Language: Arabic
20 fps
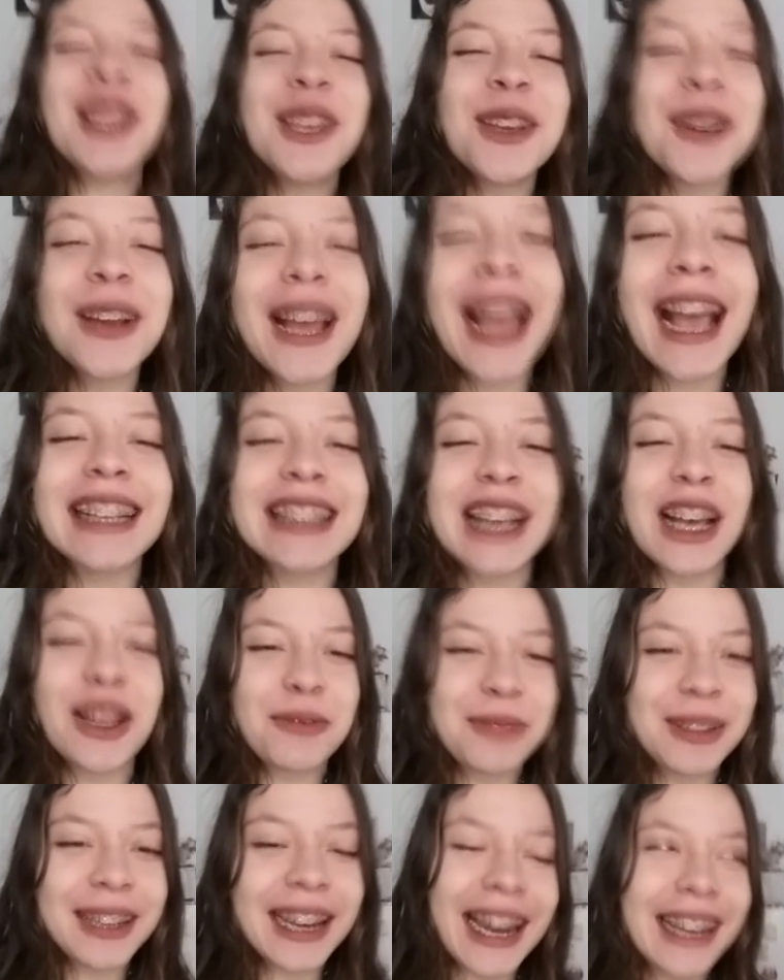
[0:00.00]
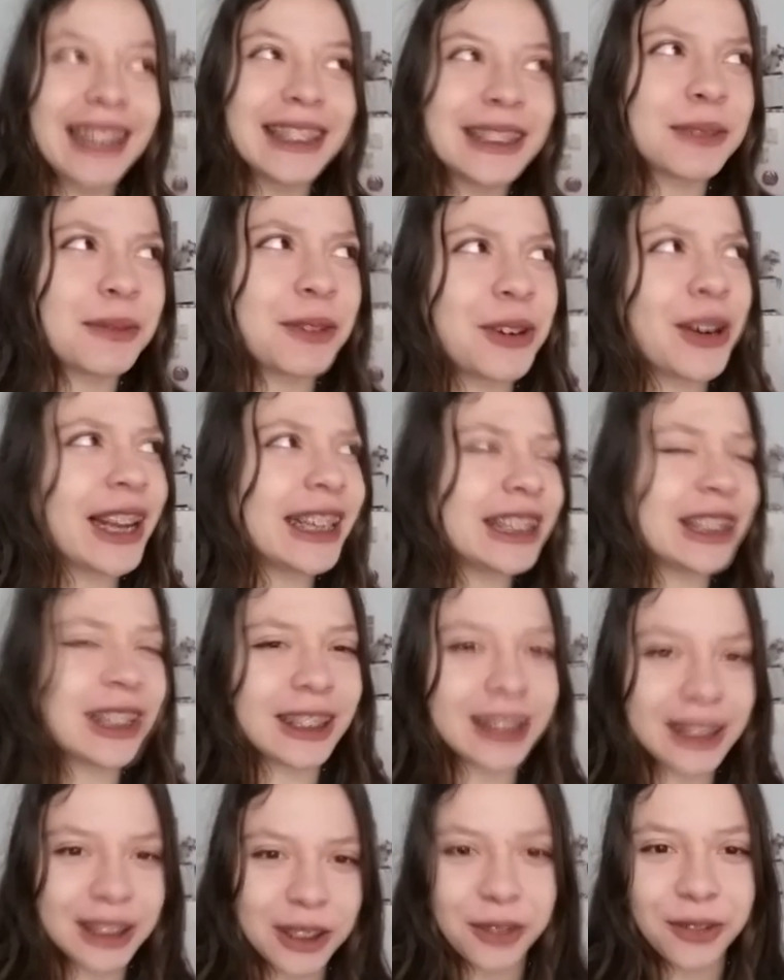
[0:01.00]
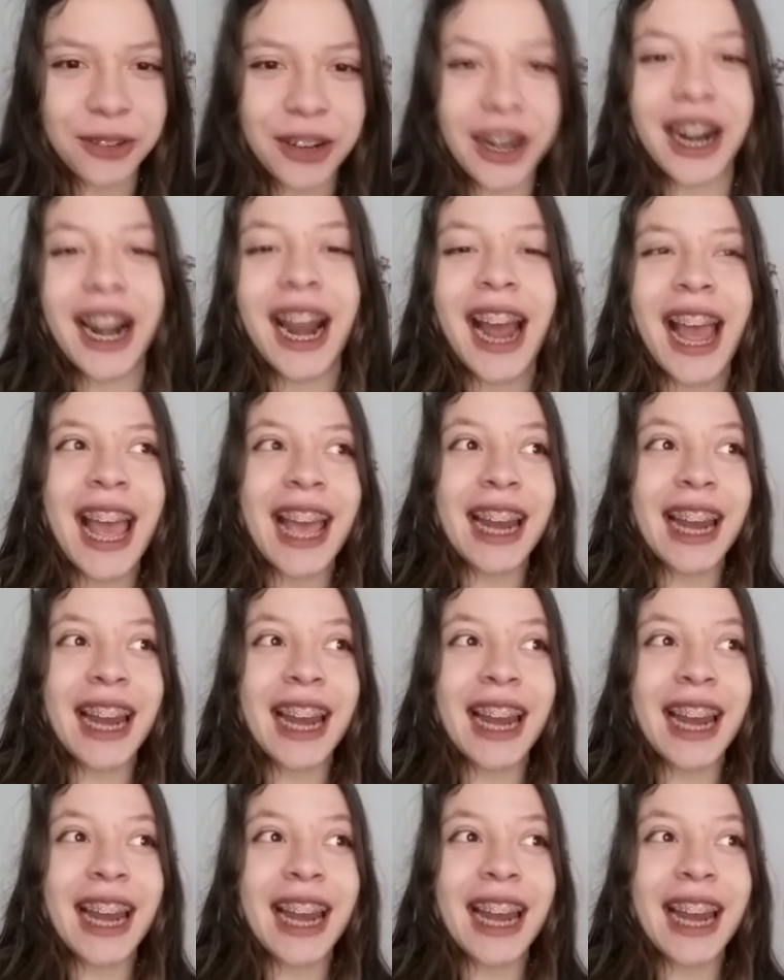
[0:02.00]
You guys have been an inspiration so far